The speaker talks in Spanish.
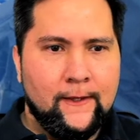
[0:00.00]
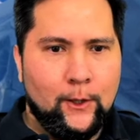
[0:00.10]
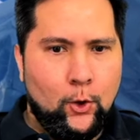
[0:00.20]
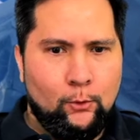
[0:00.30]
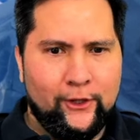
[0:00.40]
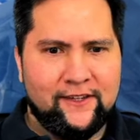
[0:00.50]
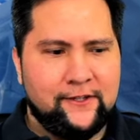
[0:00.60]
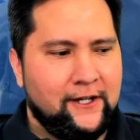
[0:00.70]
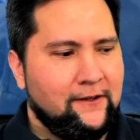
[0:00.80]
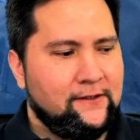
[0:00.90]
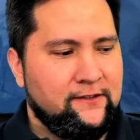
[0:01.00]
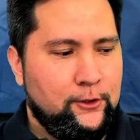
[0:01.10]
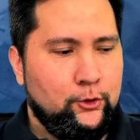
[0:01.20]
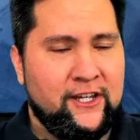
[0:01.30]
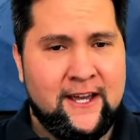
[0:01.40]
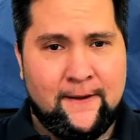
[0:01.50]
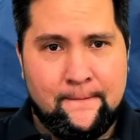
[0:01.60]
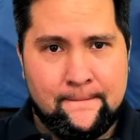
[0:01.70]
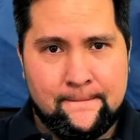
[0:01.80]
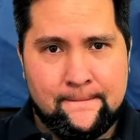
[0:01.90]
¿Cómo decir cirugía?
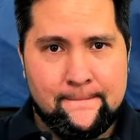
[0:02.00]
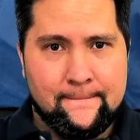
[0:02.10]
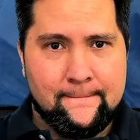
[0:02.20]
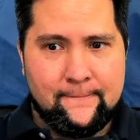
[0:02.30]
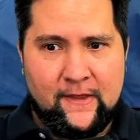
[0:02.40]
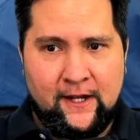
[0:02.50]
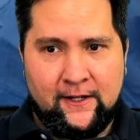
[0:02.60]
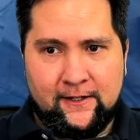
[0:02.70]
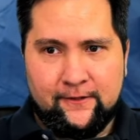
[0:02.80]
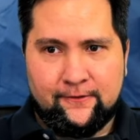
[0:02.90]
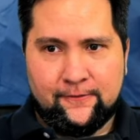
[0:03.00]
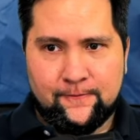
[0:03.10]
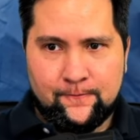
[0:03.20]
En inglés.